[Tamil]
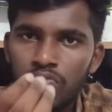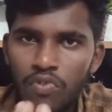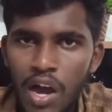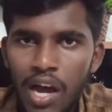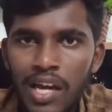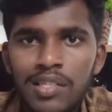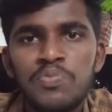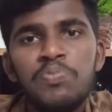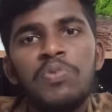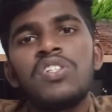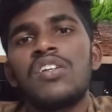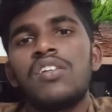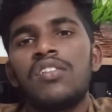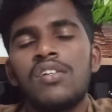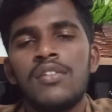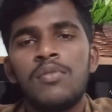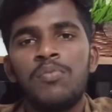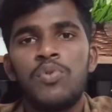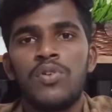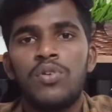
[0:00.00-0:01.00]
வாய்ஸ்
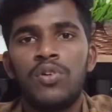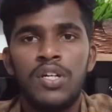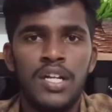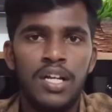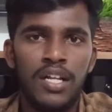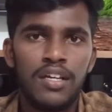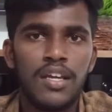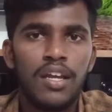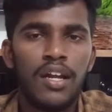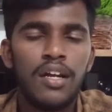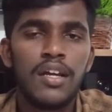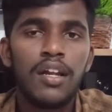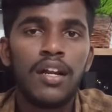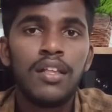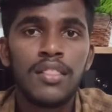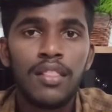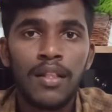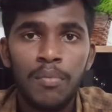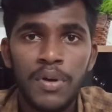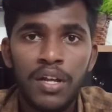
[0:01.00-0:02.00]
மெசேஜாச்சும் போட்டுவிடுங்க நான்
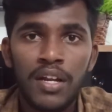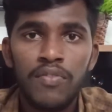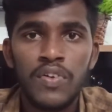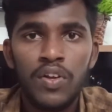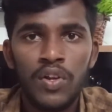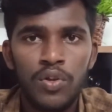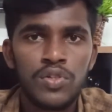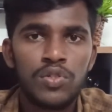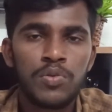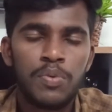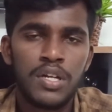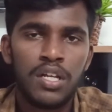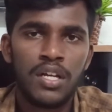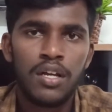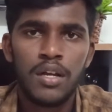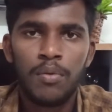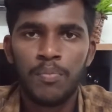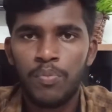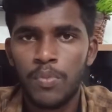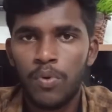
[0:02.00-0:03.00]
கேட்டுக்கிறேன் இந்த மாதிரி வீடியோஸ்
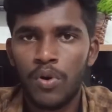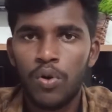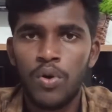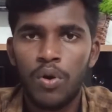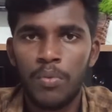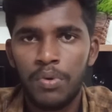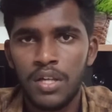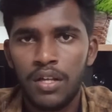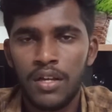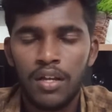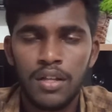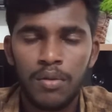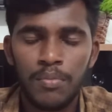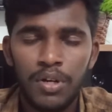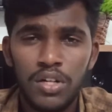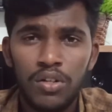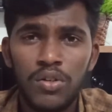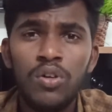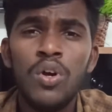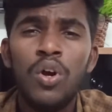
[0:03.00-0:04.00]
பண்ணுங்க ப்ரோ அப்படிங்கிறது
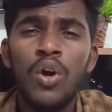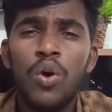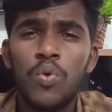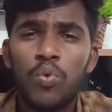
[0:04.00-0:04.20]
மட்டும்